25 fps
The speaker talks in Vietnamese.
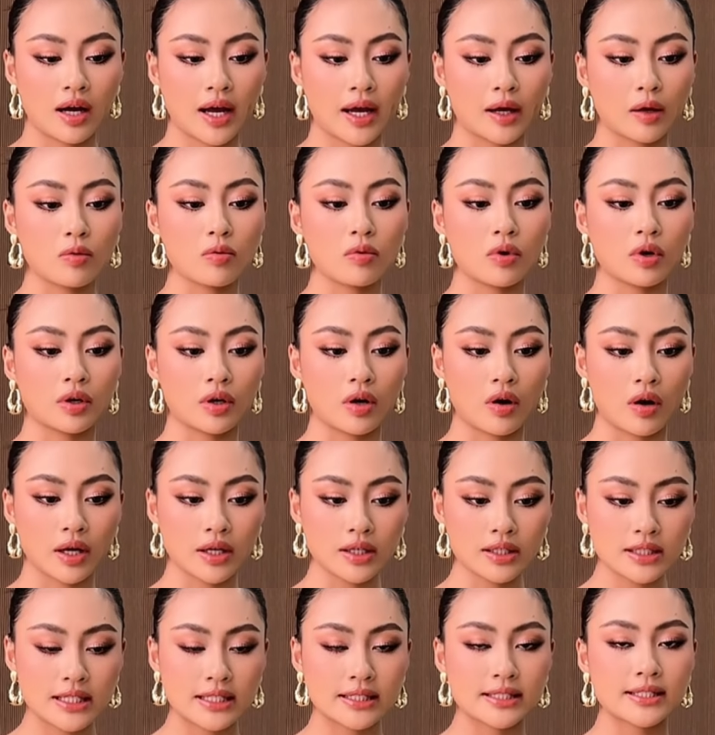hạnh cũng có
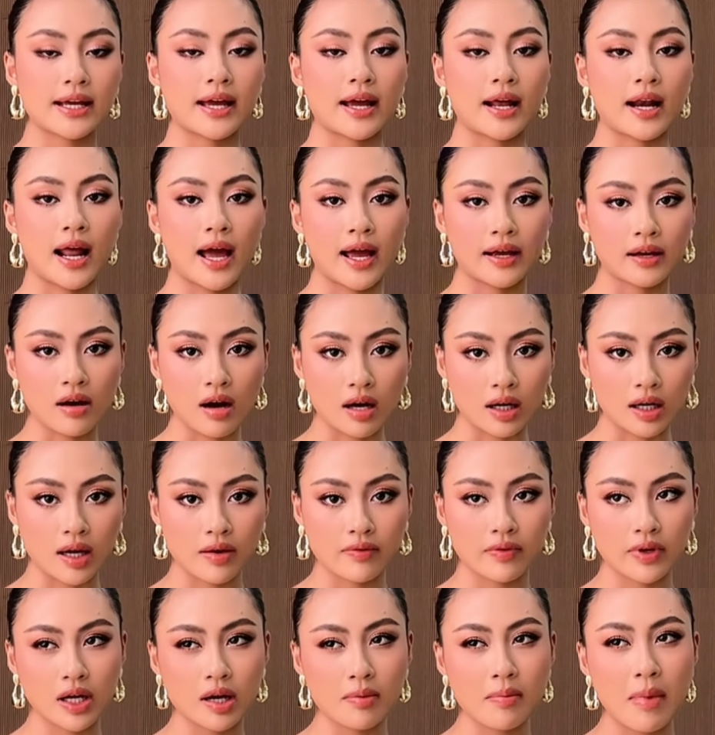nói chia sẻ lại ngược lại
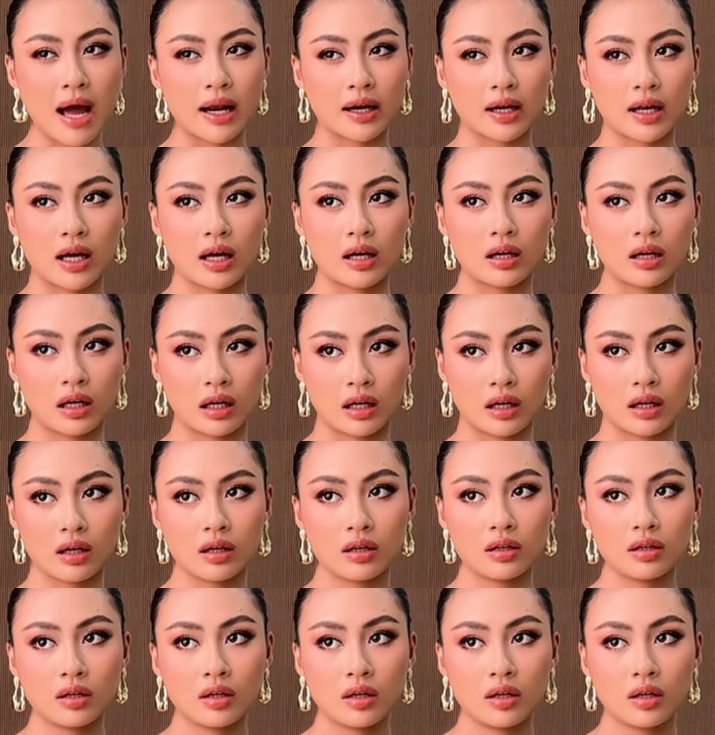với các bạn là à,